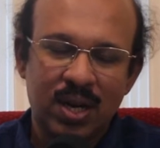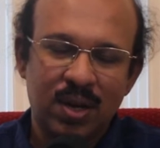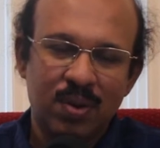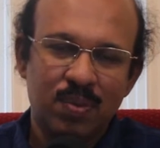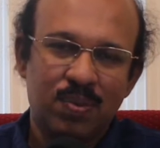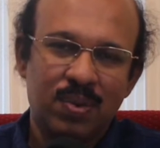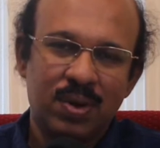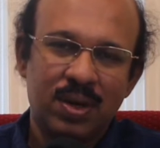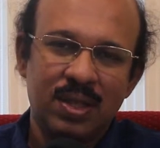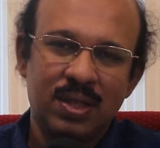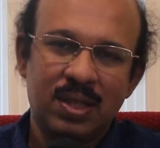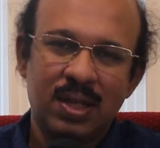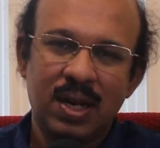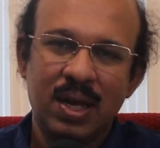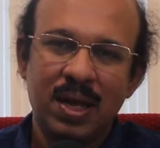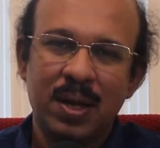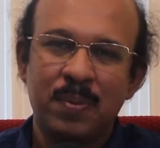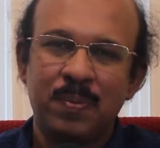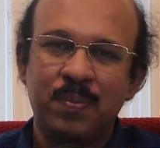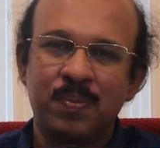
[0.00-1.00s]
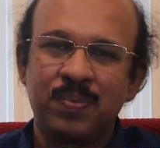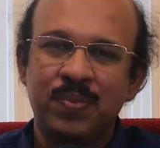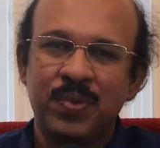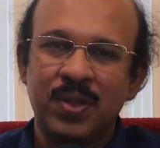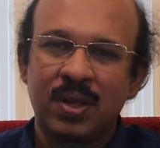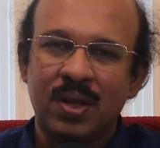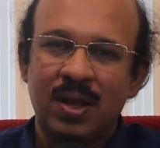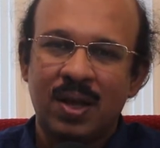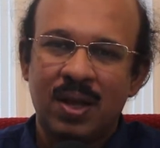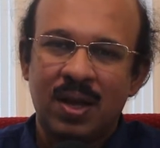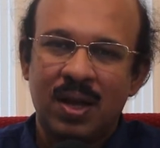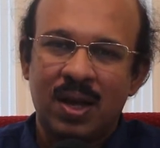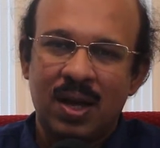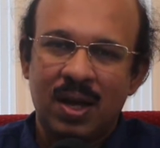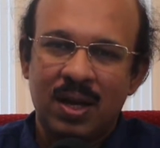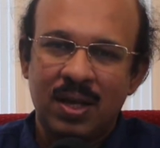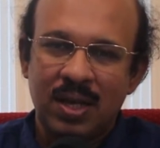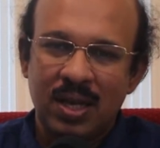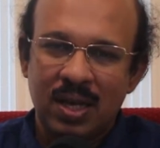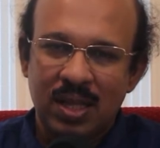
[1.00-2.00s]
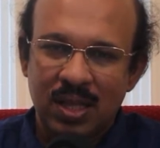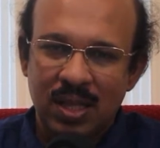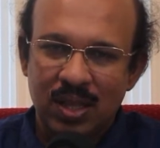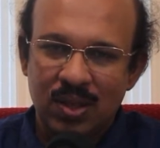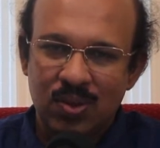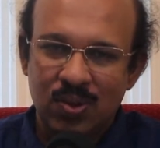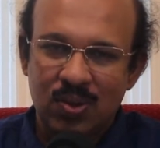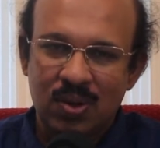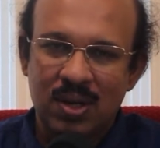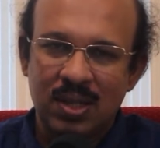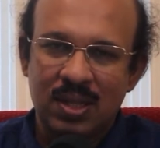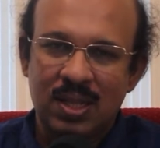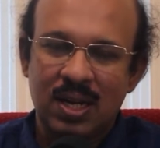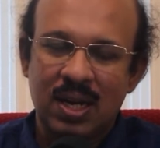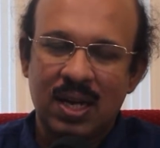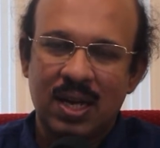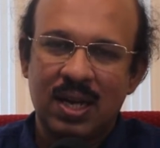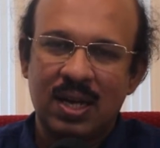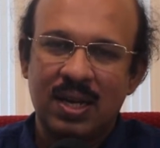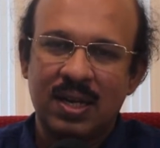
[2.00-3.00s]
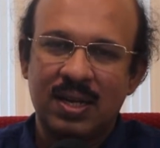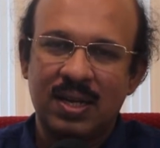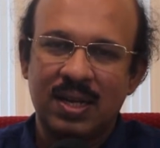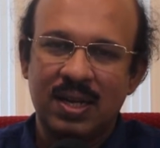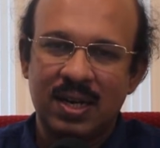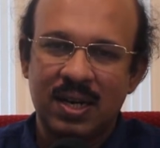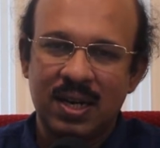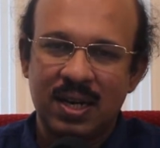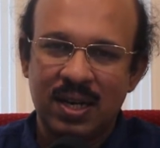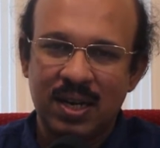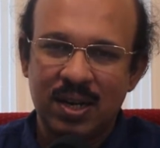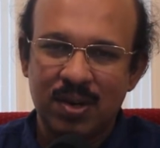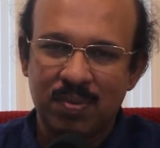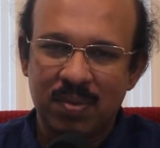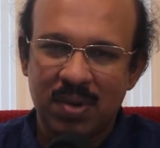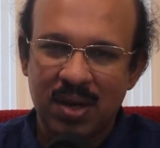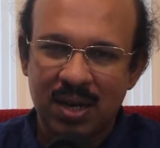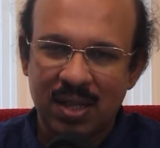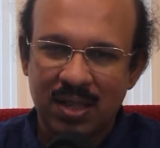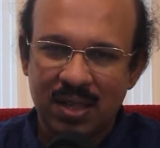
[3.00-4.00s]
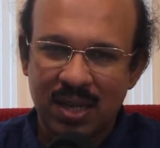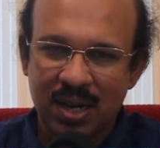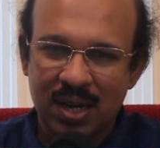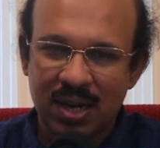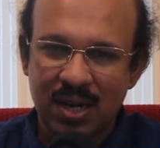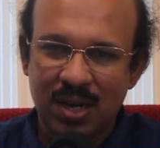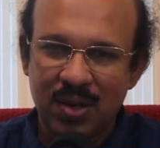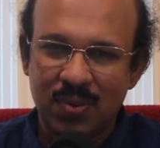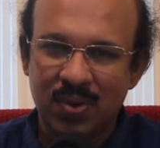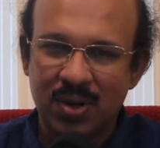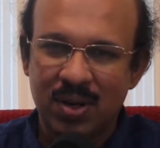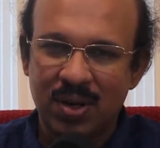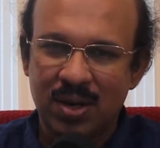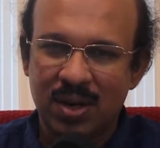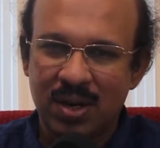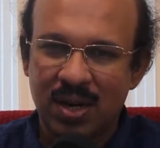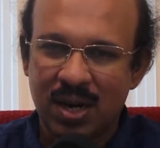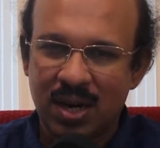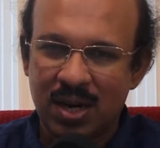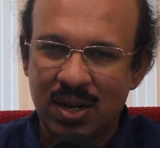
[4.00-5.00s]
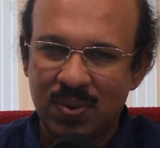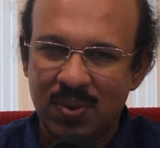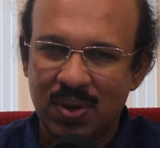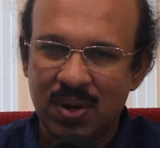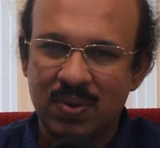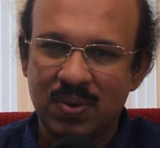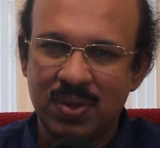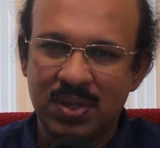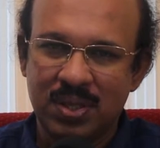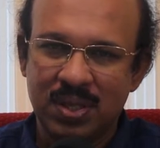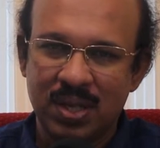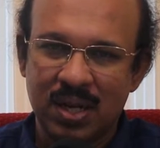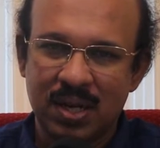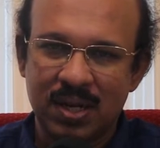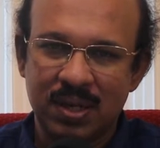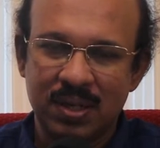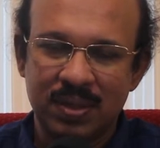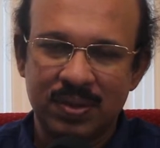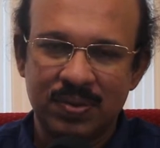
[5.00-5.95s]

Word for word: நினைவுபடுத்துகிறேன் ஏதேன் தோட்டத்தில் ரெண்டு மரத்தை ஆண்டவர் நடுவில் வச்சார்